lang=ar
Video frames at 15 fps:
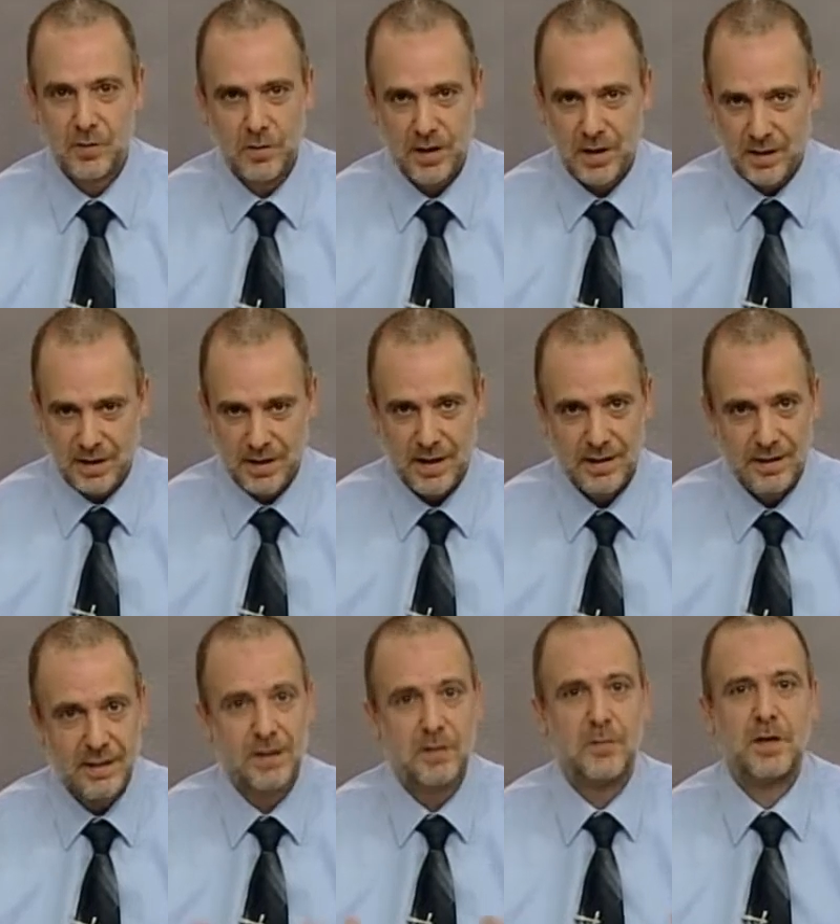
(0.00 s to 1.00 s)
هناك
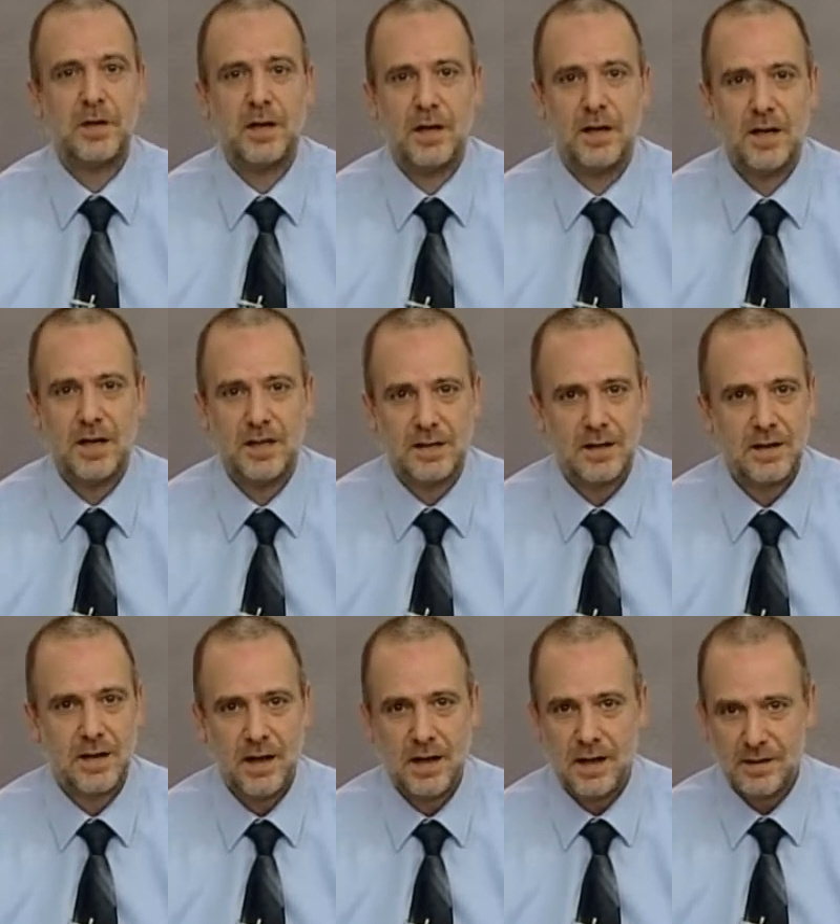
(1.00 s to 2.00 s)
العديد من
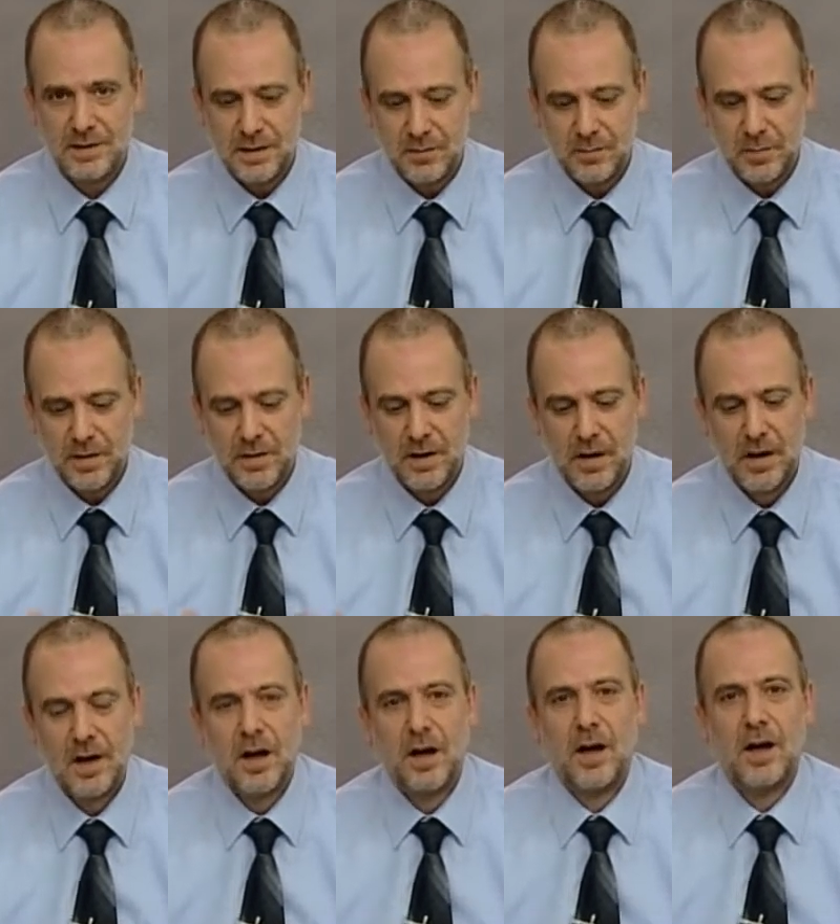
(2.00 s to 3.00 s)
الاسئله، العديد من
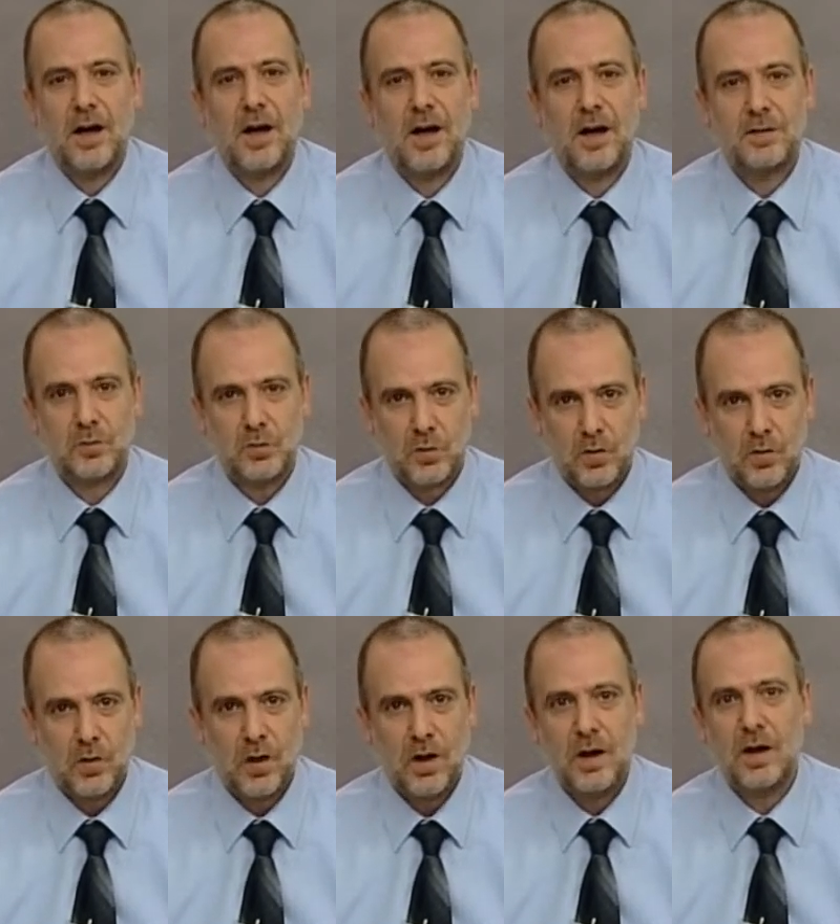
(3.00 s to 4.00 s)

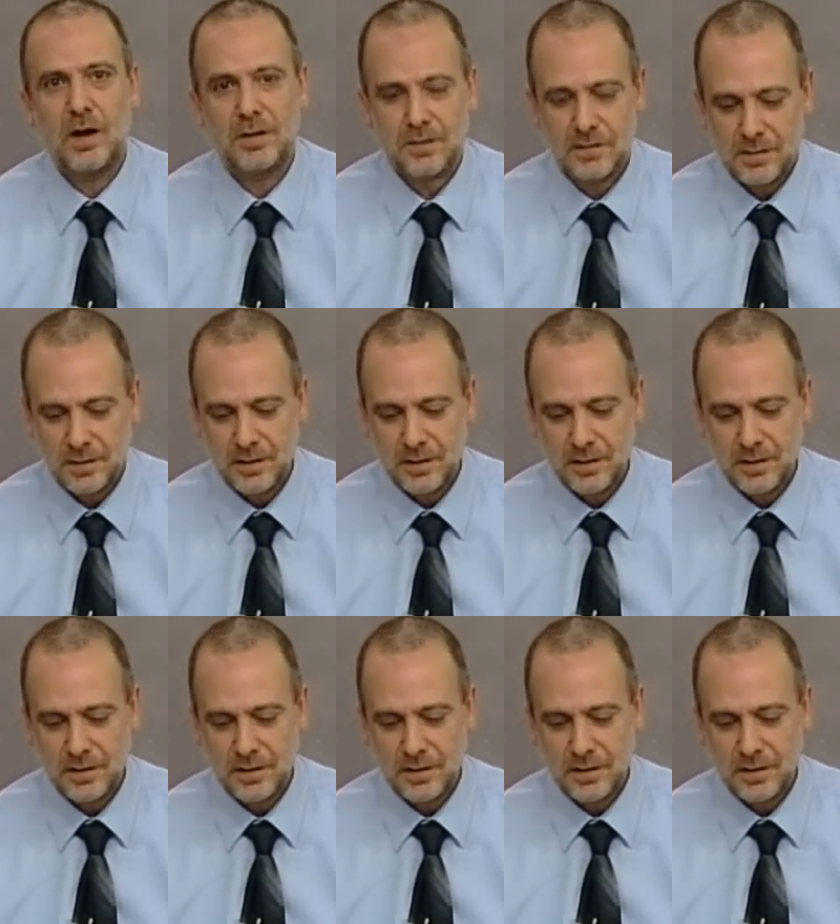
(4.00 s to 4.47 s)
الطروحات